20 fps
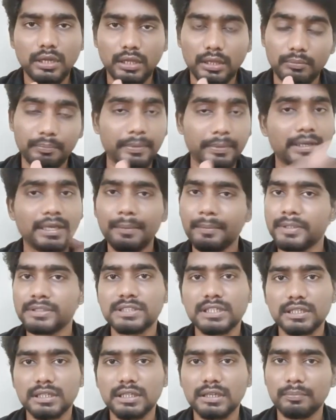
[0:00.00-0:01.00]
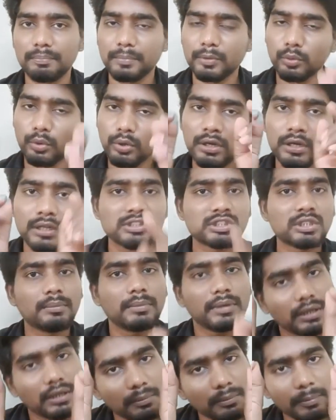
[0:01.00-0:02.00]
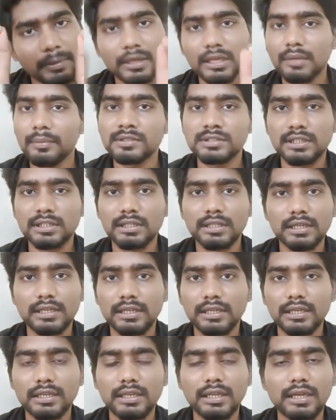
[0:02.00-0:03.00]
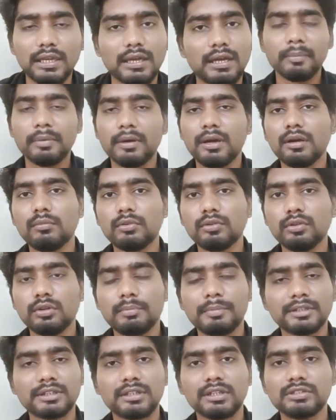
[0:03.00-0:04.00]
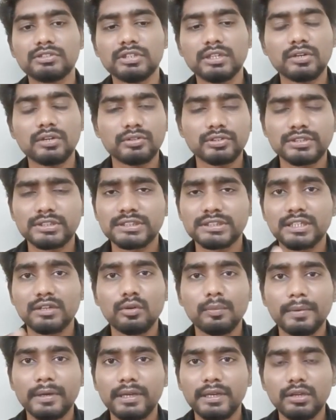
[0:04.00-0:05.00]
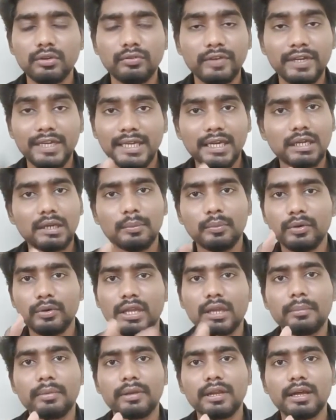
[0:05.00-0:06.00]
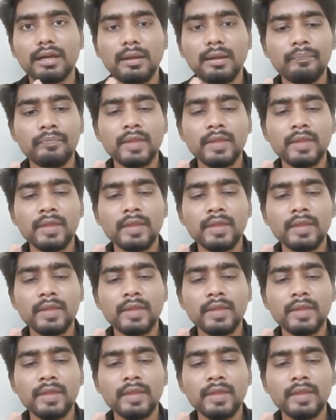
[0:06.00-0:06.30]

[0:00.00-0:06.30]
பெரிய பட்ஜெட் தான் ஒரு லட்சமே பெரிய பட்ஜெட் தான் இல்லைங்களா பார்க்கும்போது ஒரு பத்து லட்சம் இருபது லட்சம் செலவு பண்ணி நீங்கள் வீடு கட்ட போறீங்க அப்படின்னா